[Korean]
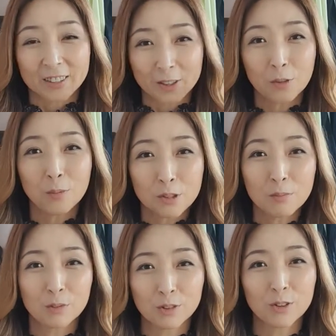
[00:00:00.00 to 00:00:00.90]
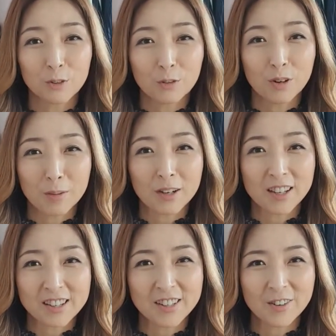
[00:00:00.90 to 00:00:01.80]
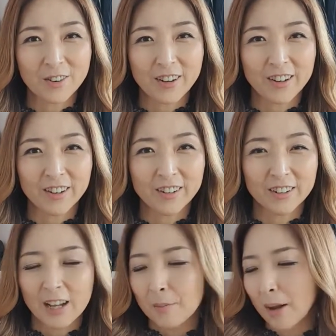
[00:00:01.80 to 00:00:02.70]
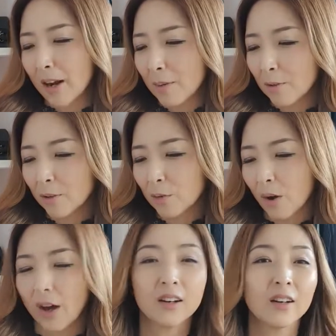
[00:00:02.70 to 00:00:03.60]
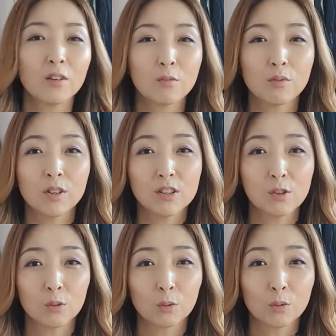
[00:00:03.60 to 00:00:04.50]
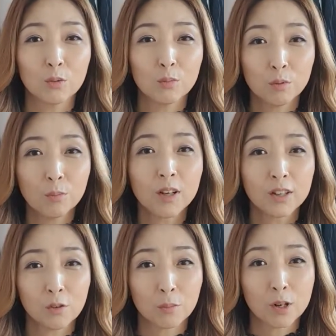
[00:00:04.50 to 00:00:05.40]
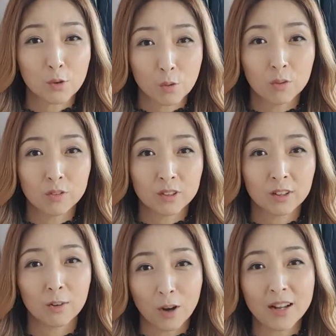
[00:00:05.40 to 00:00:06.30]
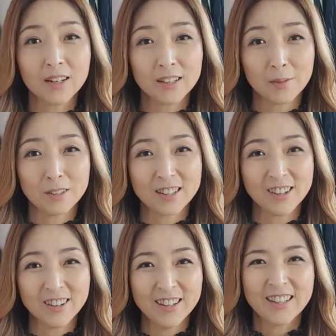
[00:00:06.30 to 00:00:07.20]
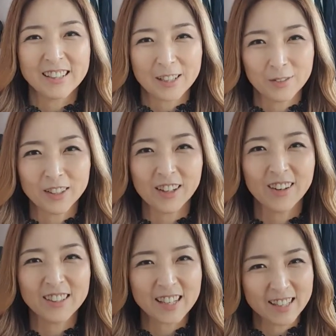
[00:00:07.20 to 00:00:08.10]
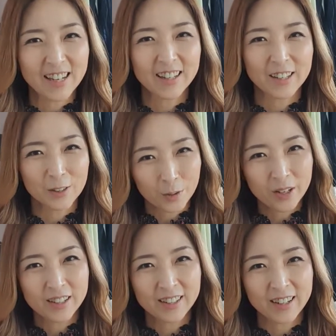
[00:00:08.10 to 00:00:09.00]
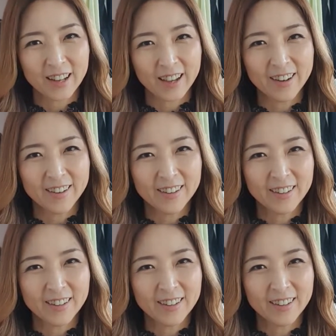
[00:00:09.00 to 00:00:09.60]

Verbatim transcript: 드셔보신 분들도 아마 계실 거예요. 발라먹는 과일이라고 불릴 정도로 풍미가 정말 좋은 그런 과일잼이죠. 지금부터 자세하게 소개해드릴게요.